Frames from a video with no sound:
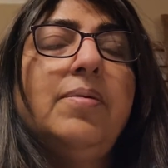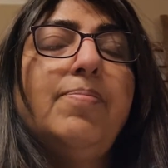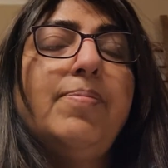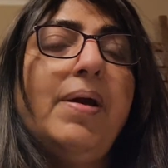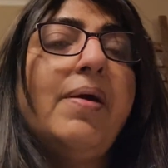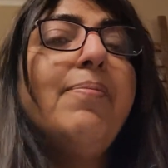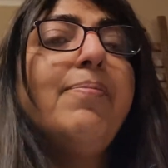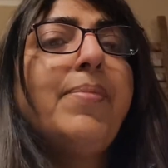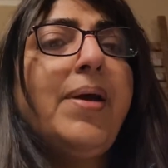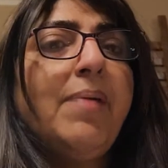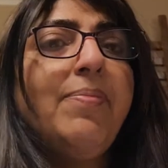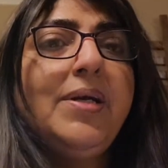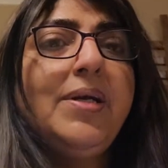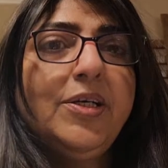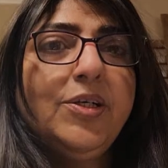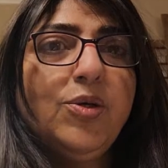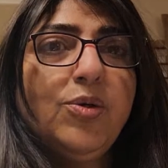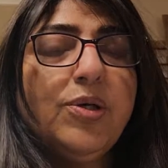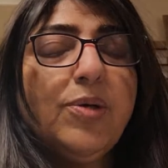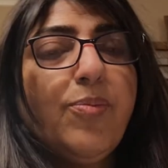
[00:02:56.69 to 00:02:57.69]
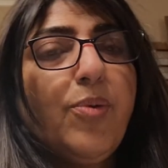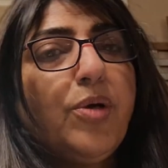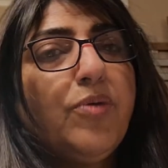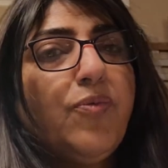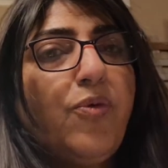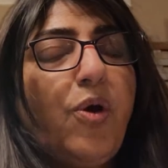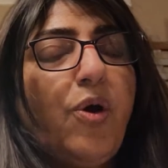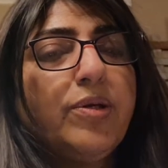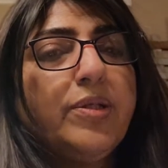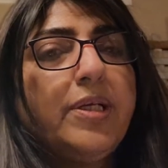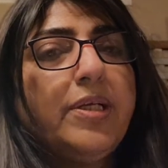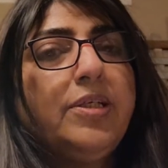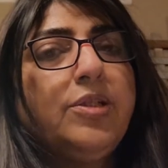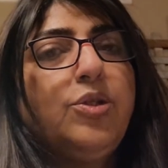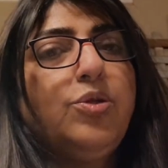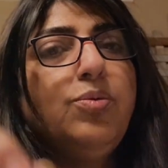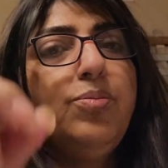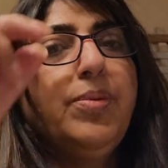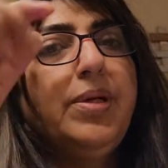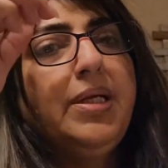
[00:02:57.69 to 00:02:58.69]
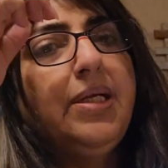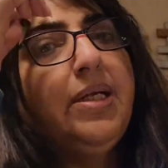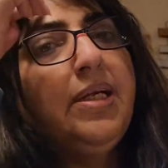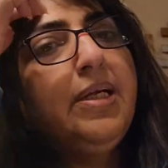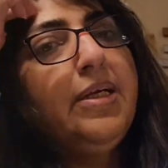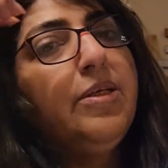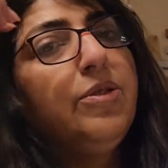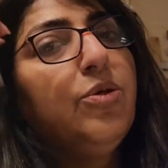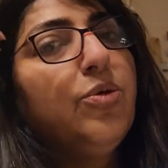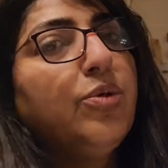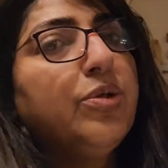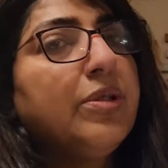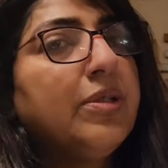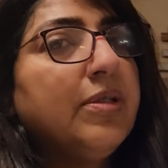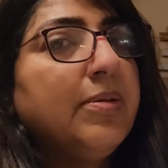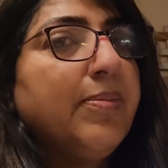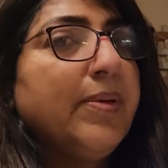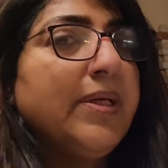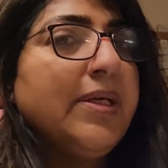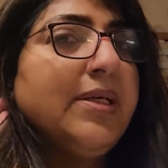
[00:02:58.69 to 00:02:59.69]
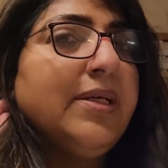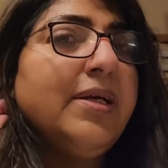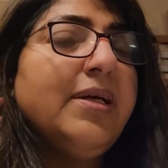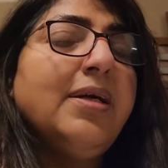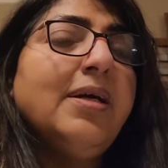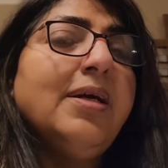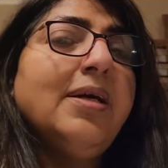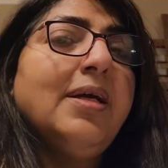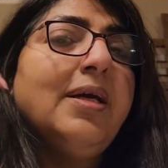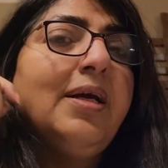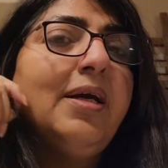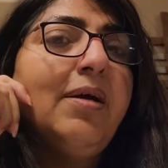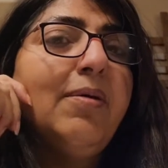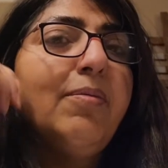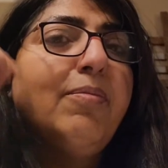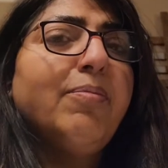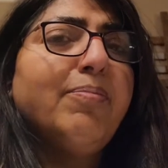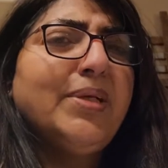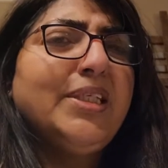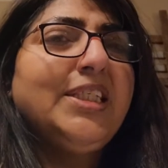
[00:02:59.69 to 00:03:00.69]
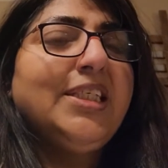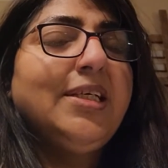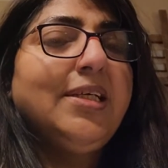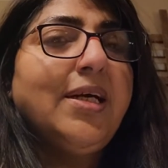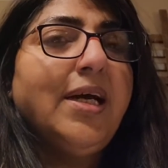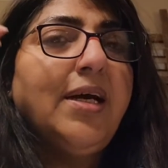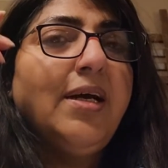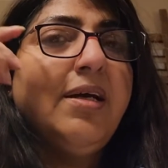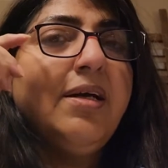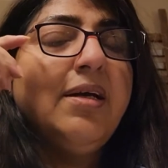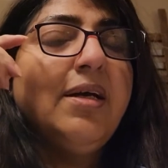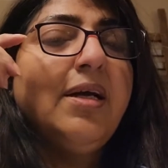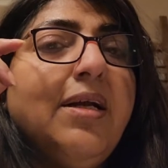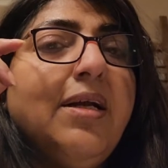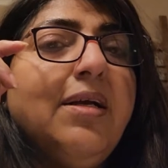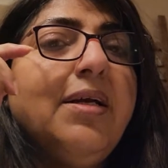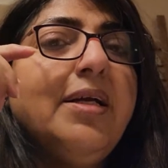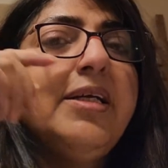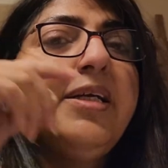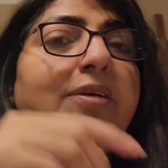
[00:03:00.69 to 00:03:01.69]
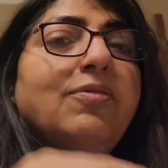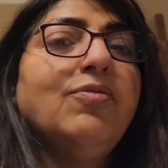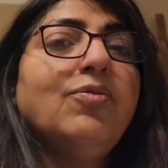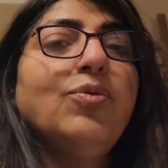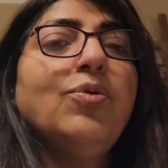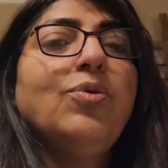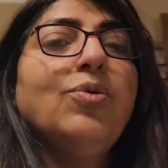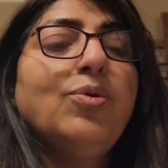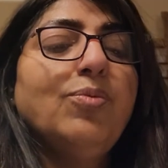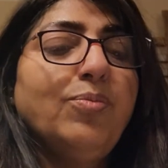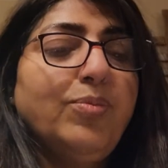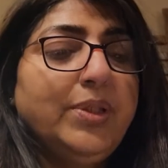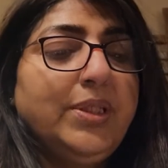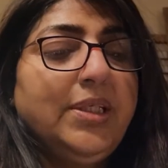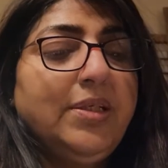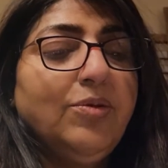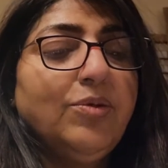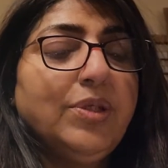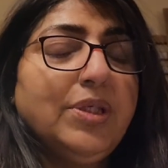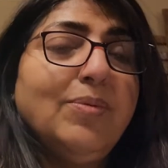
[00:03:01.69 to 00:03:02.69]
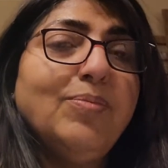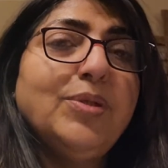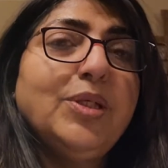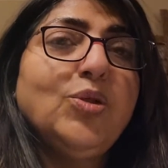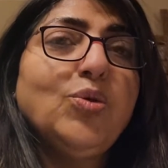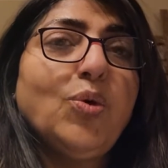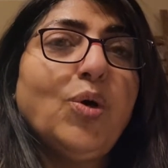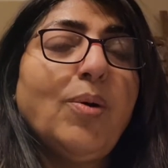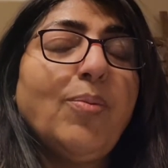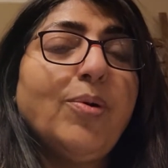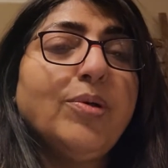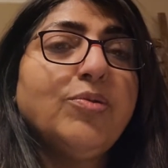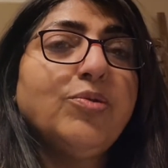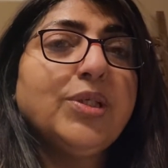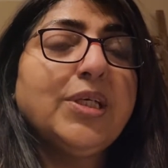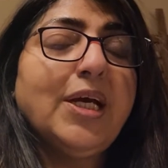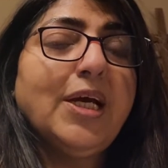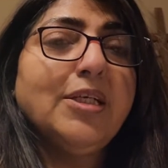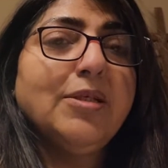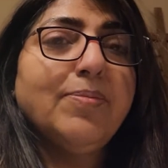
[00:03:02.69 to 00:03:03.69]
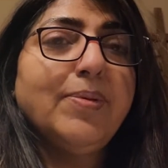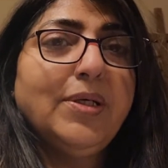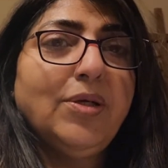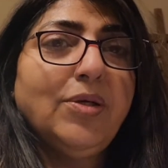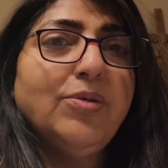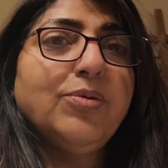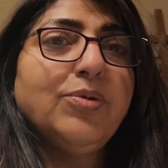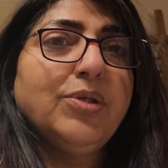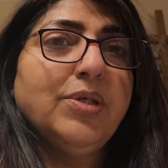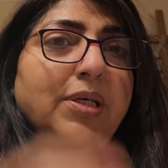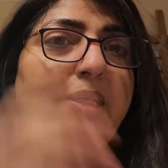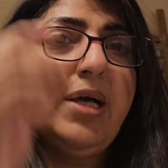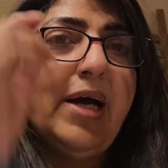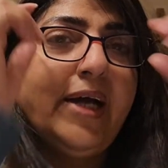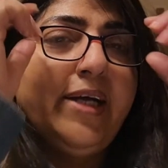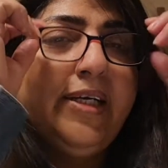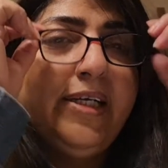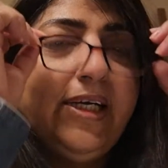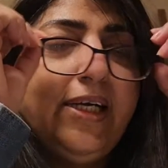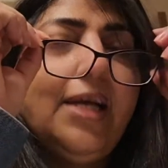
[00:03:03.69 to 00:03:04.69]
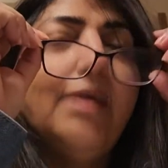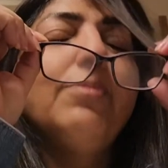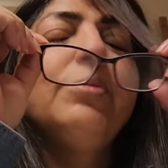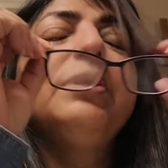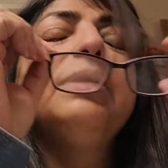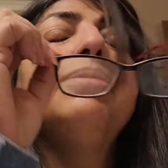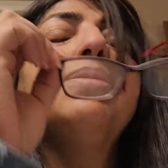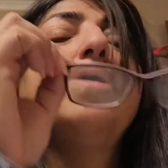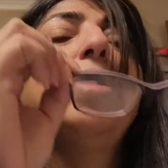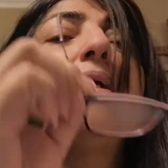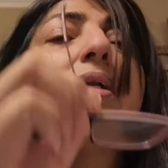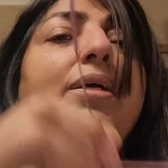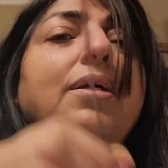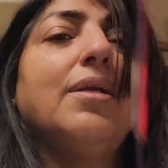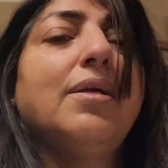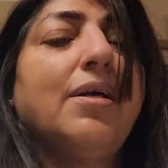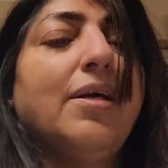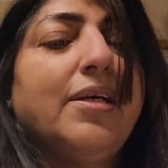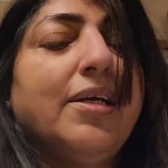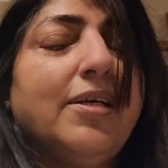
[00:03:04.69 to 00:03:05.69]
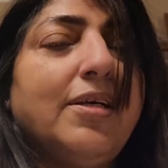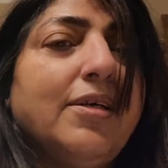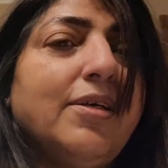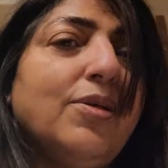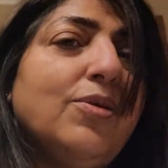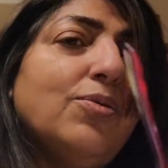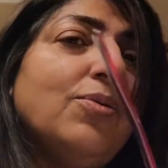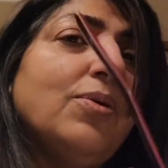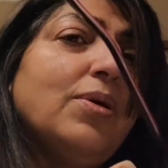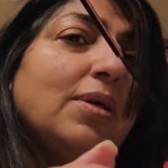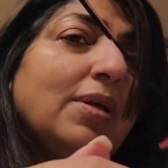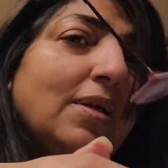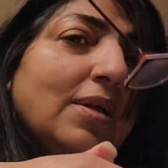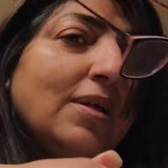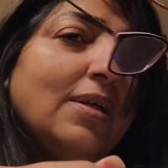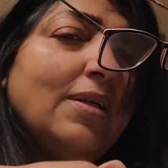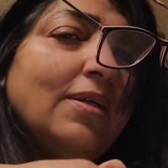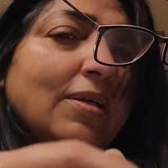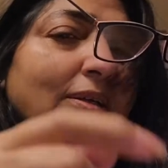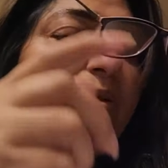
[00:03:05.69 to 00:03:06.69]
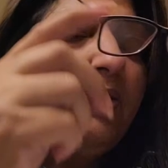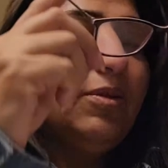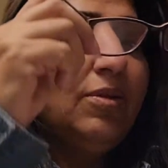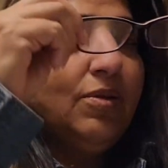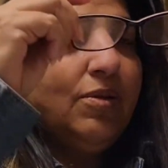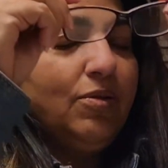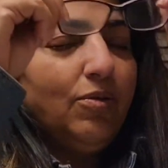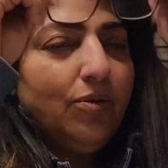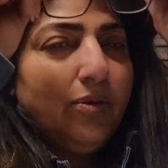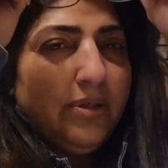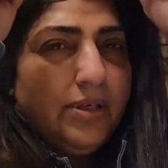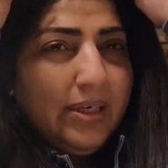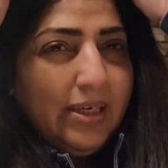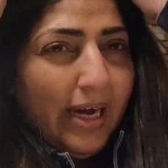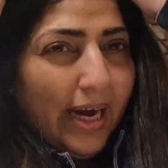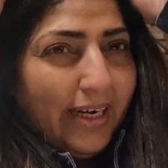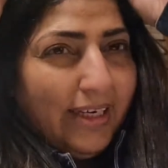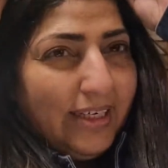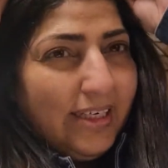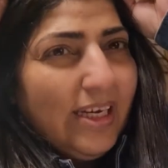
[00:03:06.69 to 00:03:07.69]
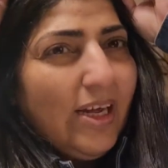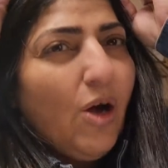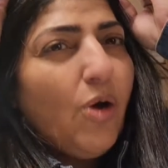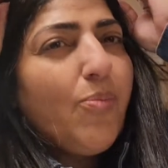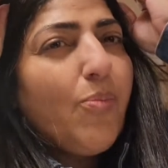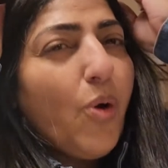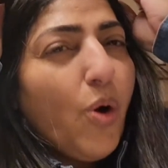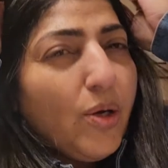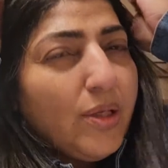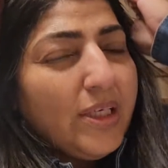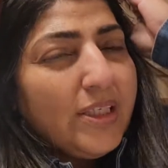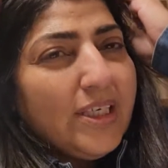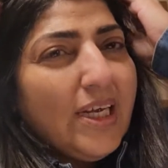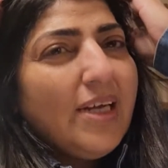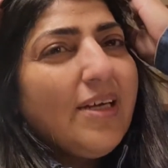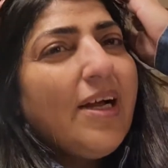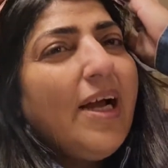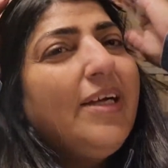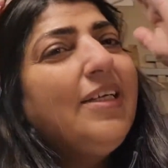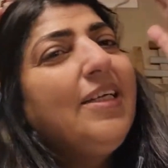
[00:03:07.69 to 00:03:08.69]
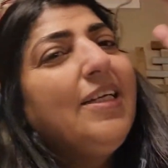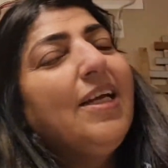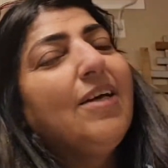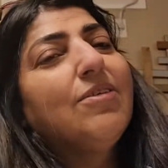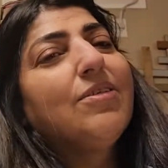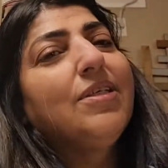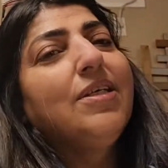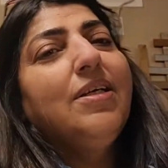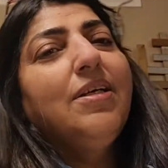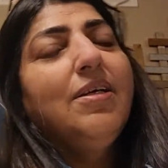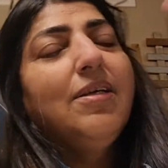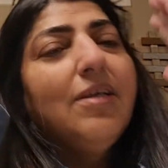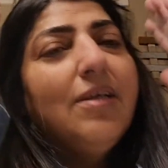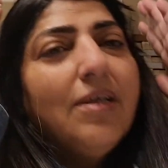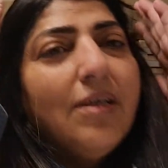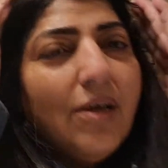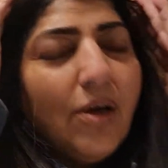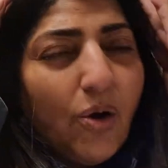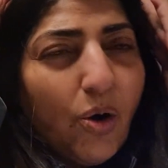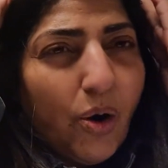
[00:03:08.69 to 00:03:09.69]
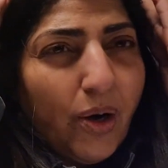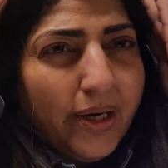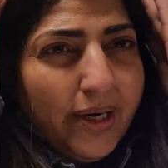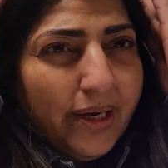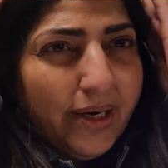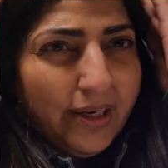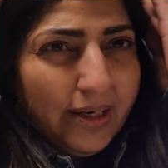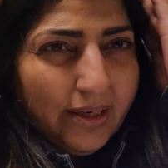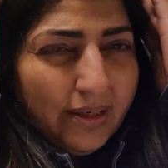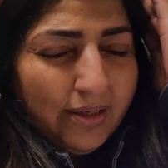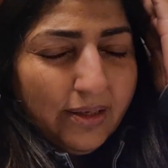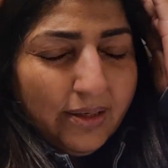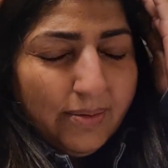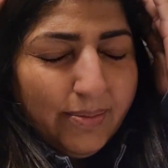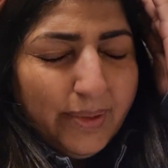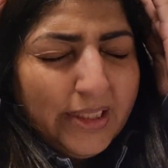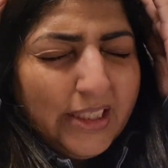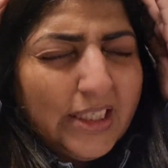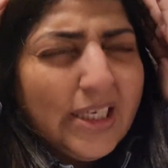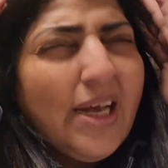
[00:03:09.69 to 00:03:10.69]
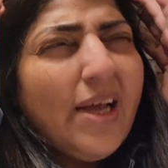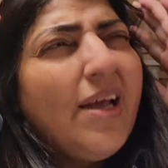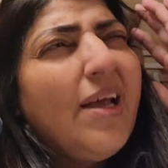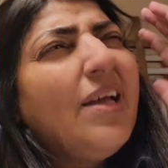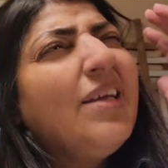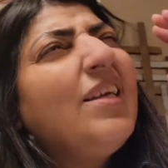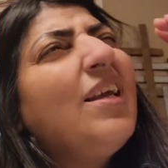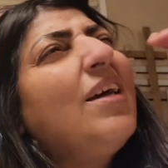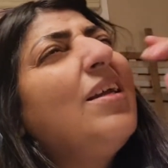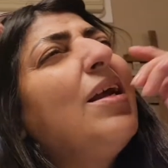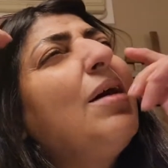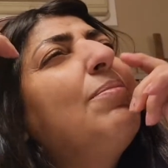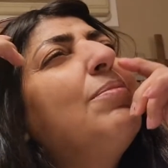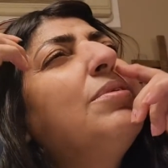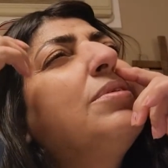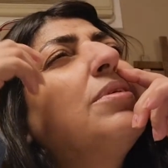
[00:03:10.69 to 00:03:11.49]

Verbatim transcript: मैं मैं भी लड़कियों के बहुत ब्लॉग देखती हूँ मेरी एक दोस्त बनी है बच्ची है लेकिन वो मुझे उसने मुझे थोड़ा बहुत उसके हस्बैंड ने उसने गाइड किया मुझे मैं लगा के कर रही हूँ उसने गाइड किया और बहुत अच्छा गाइड किया उसने और एक बच्चा है क्या नाम है